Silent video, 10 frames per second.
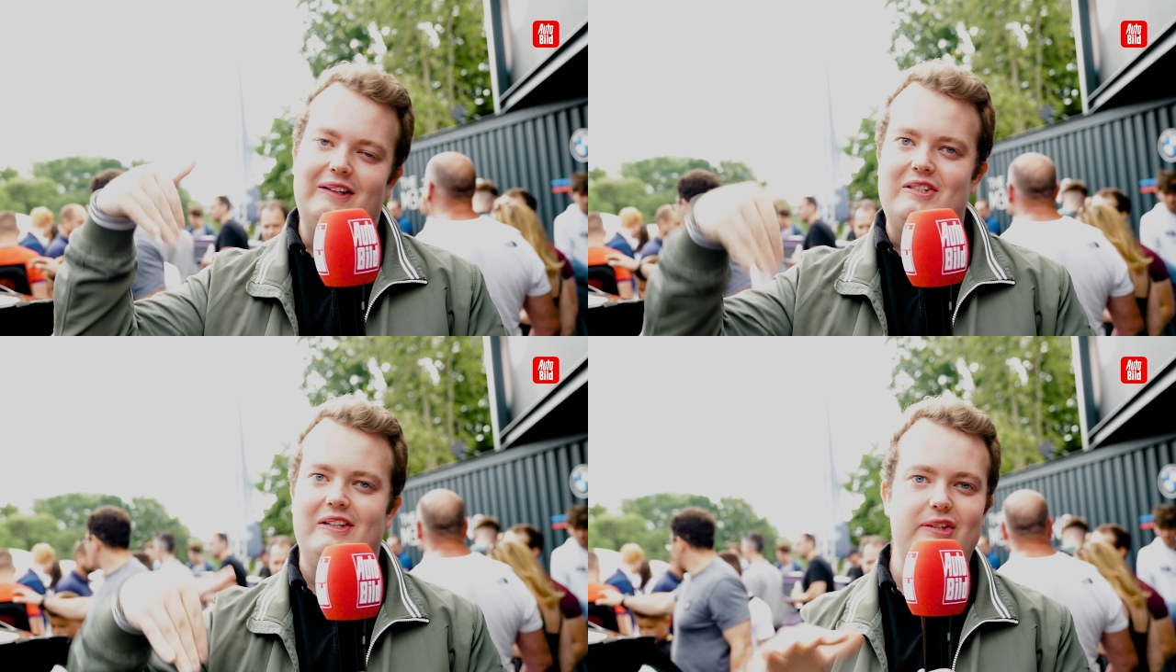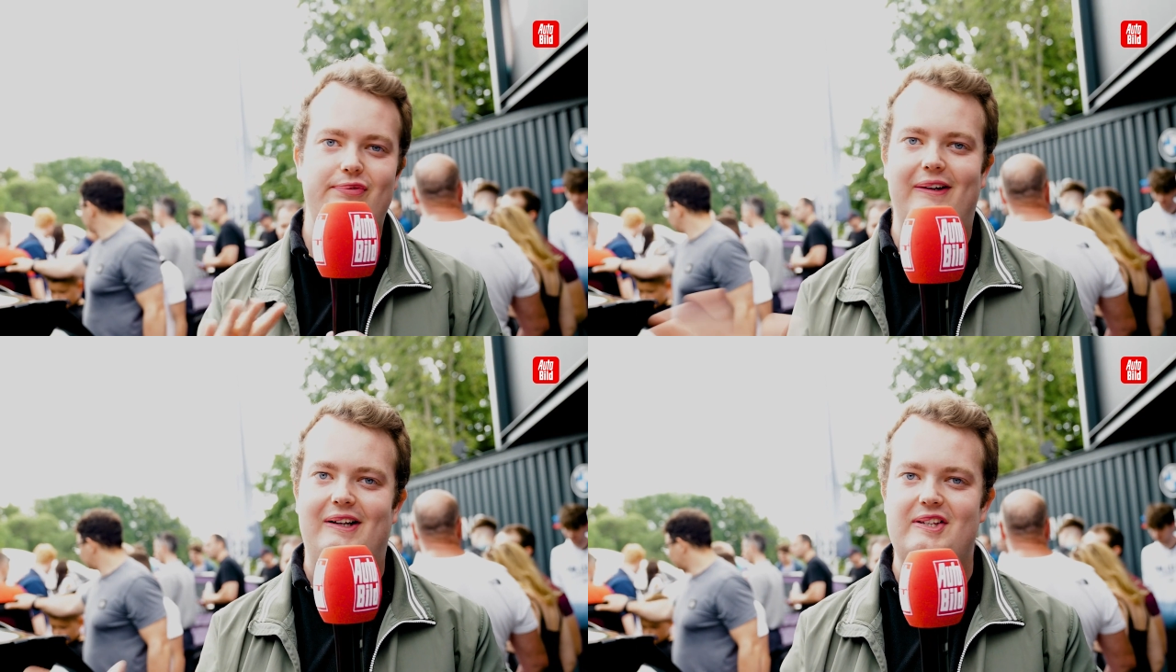Das Licht
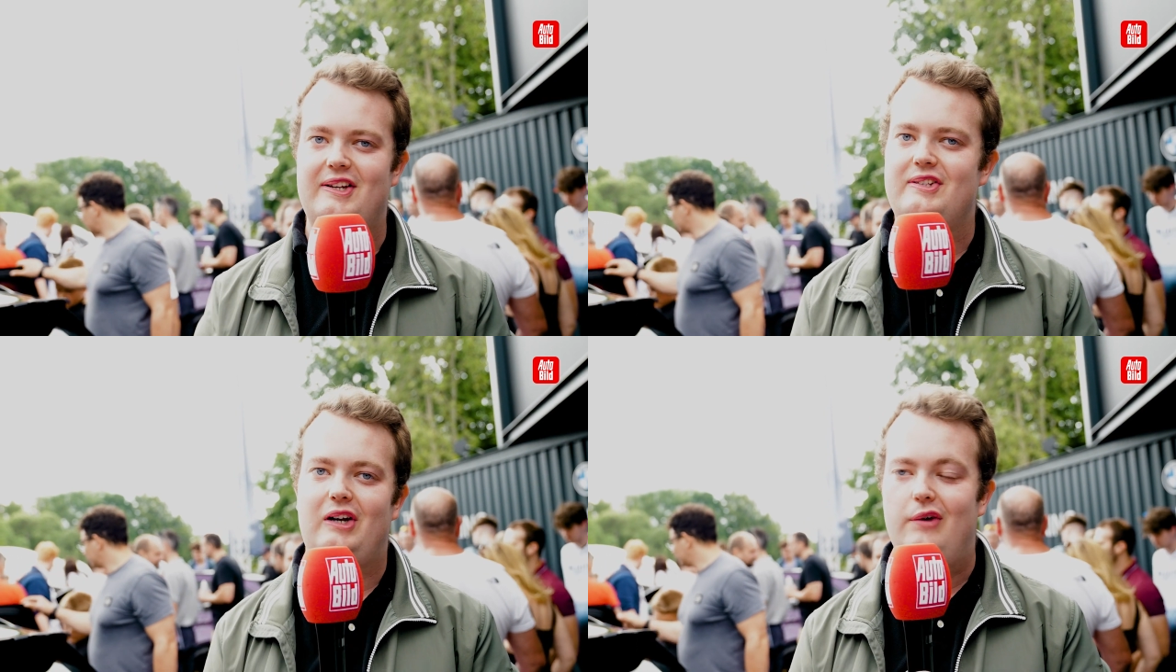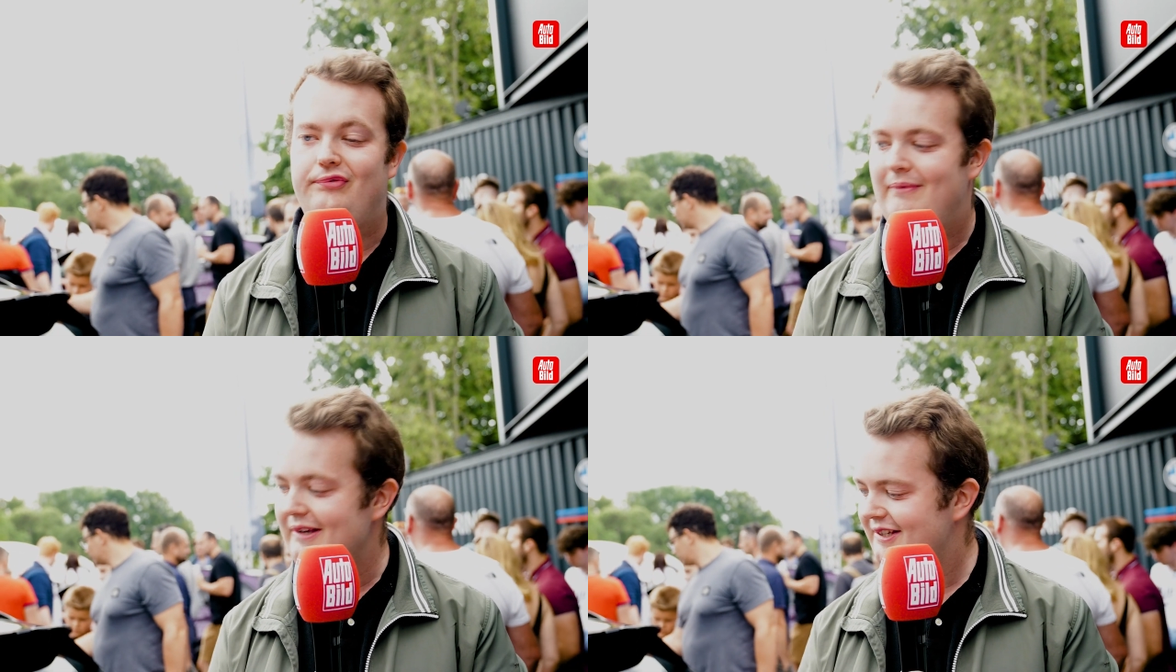fällt ganz anders drauf.
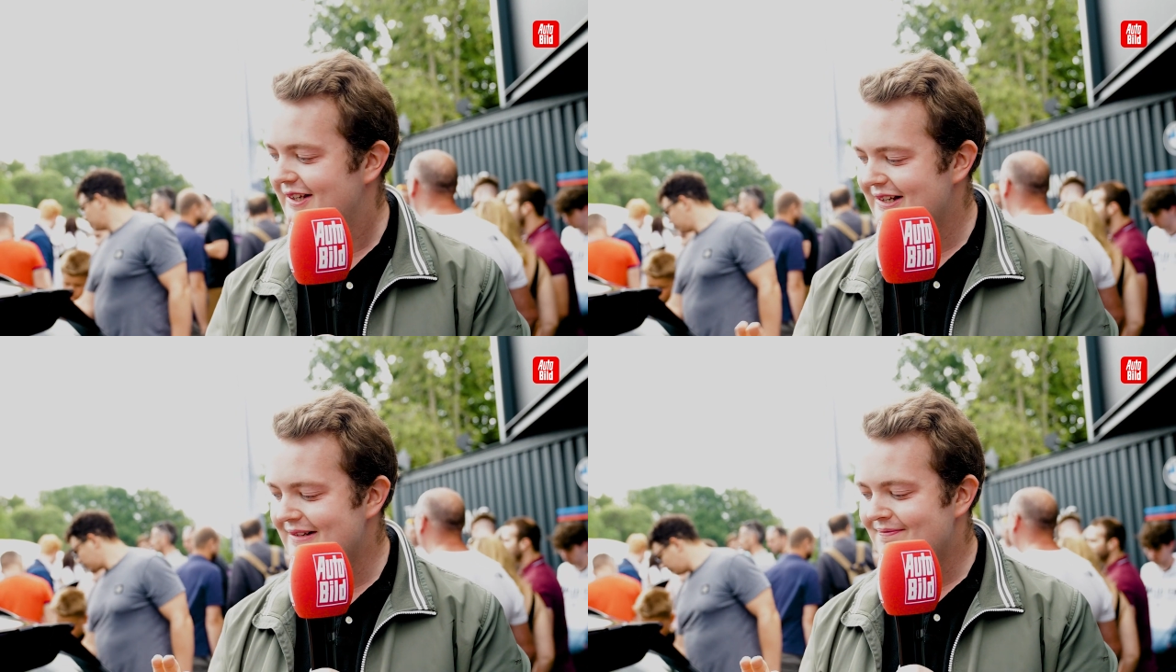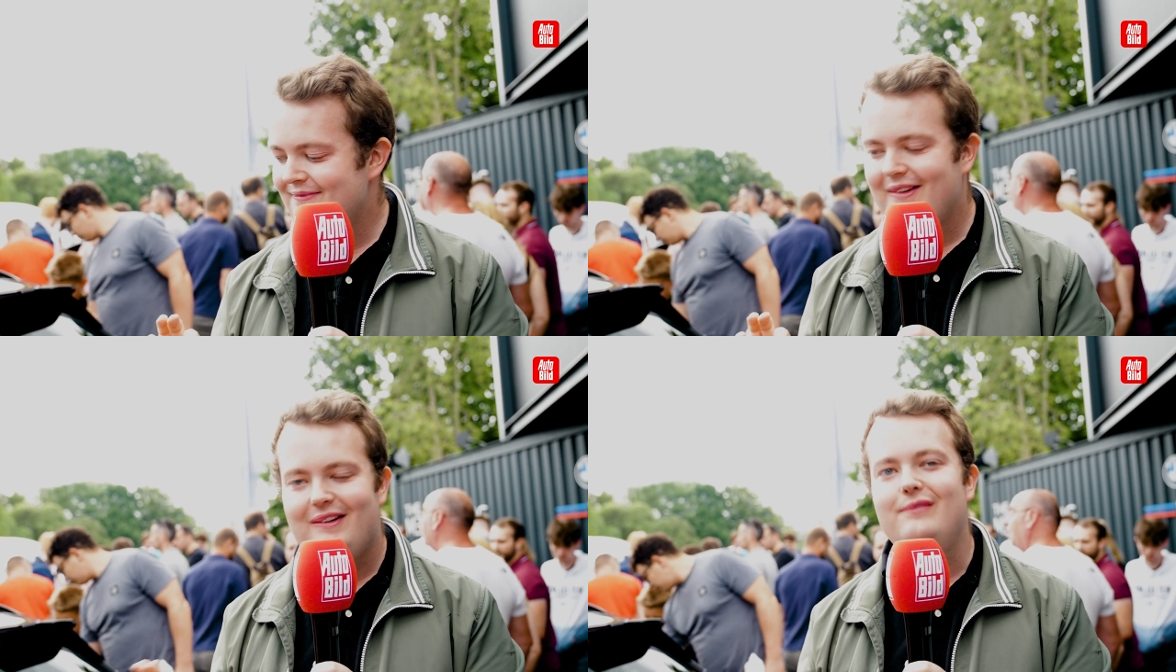Für mich
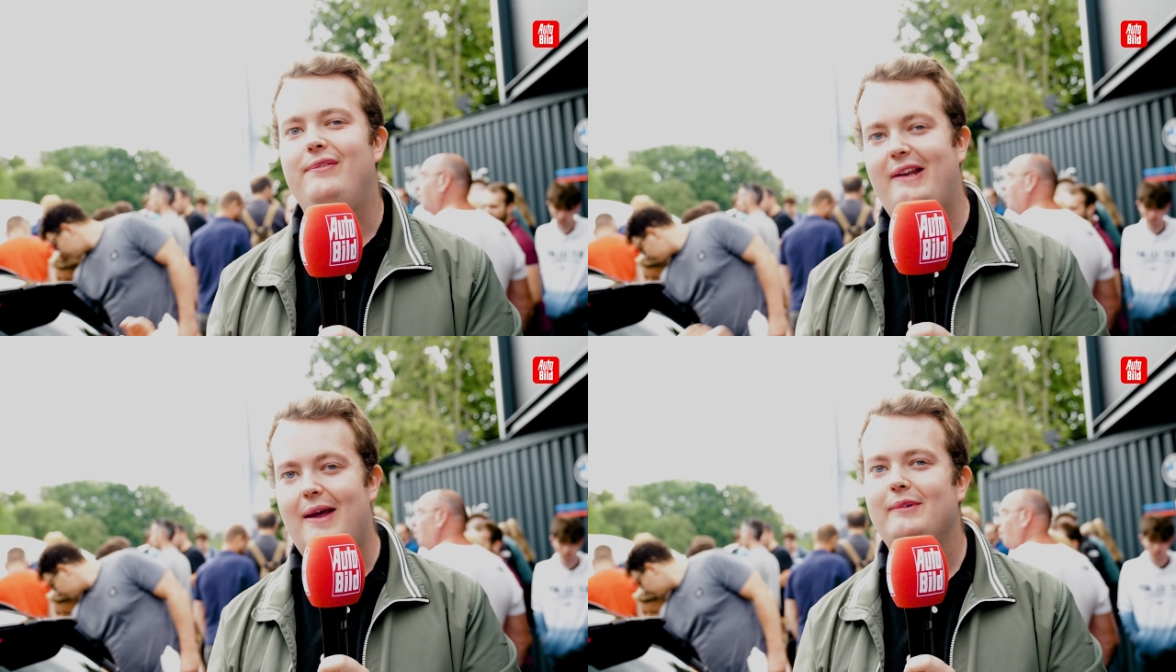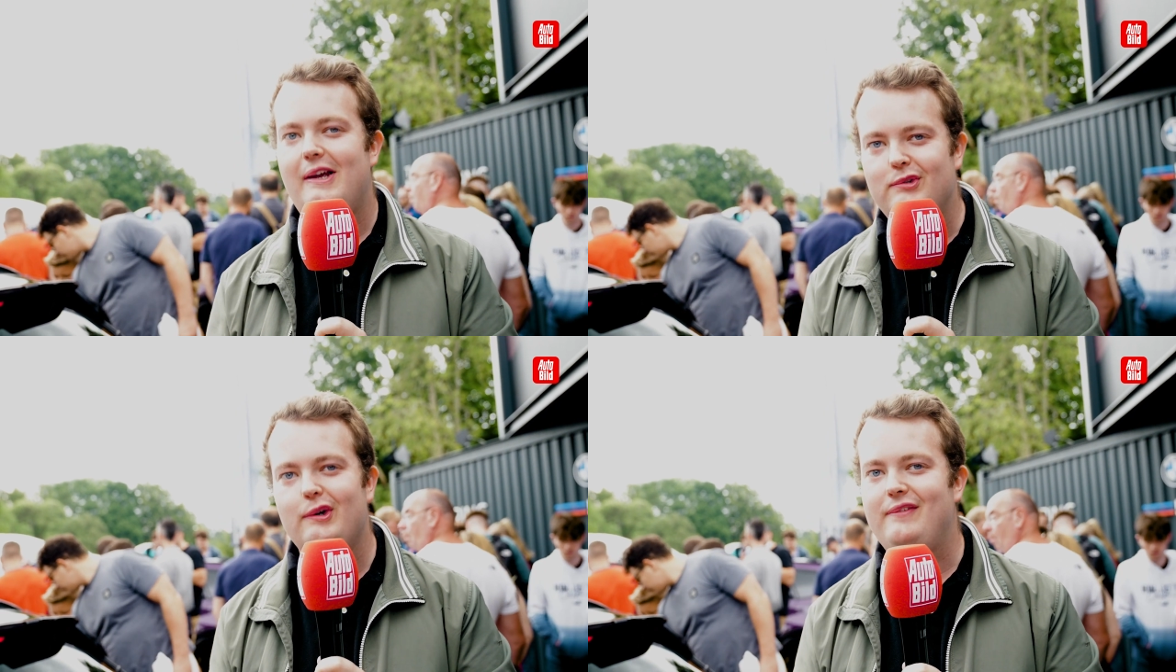wäre der
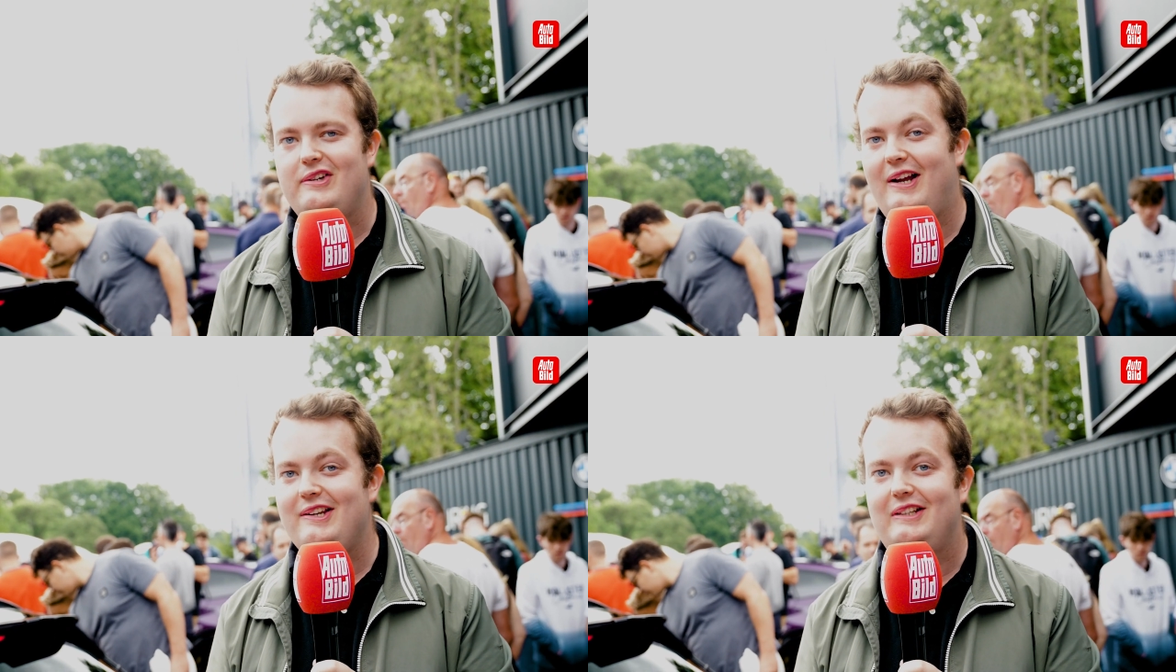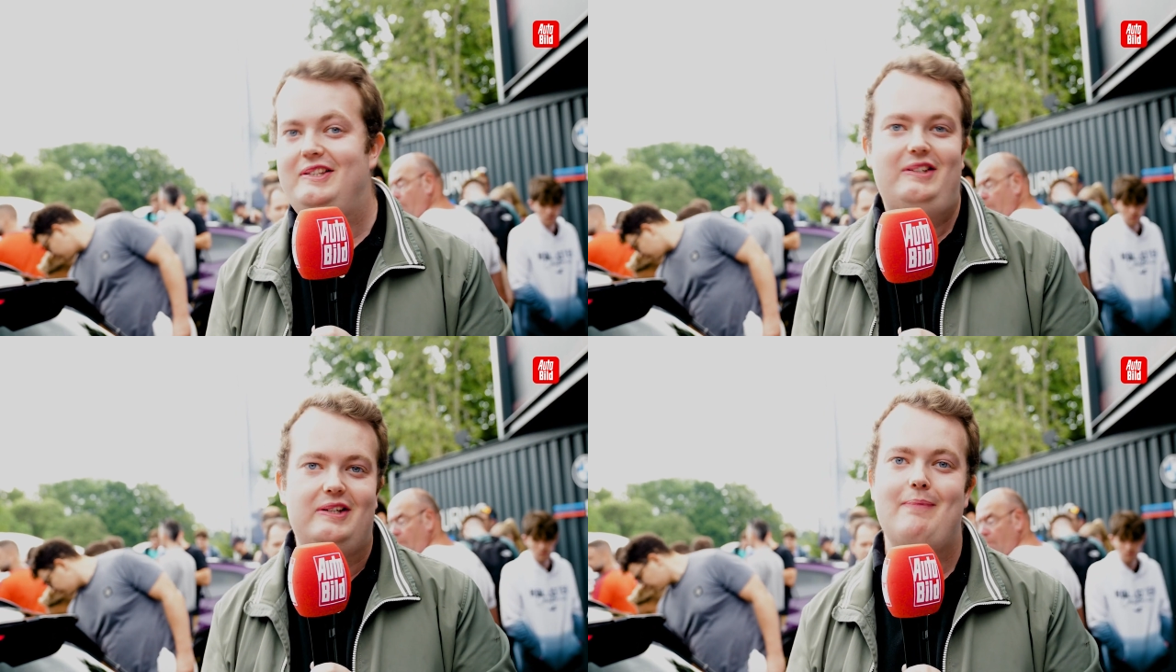M3 Touring wahrscheinlich
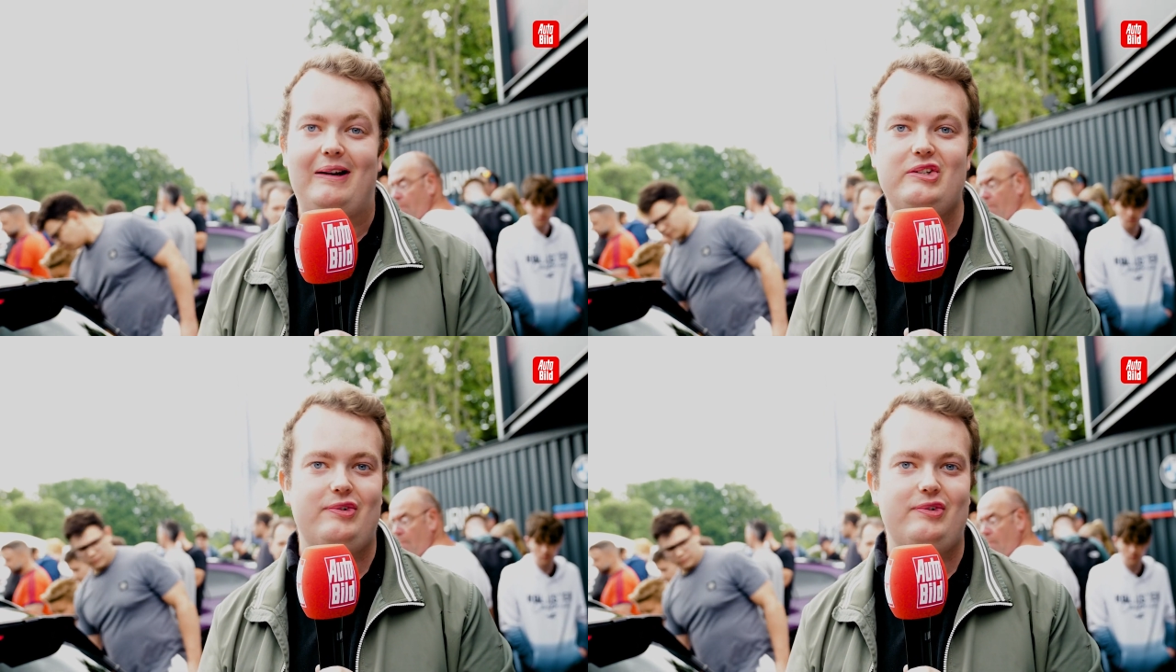tatsächlich matt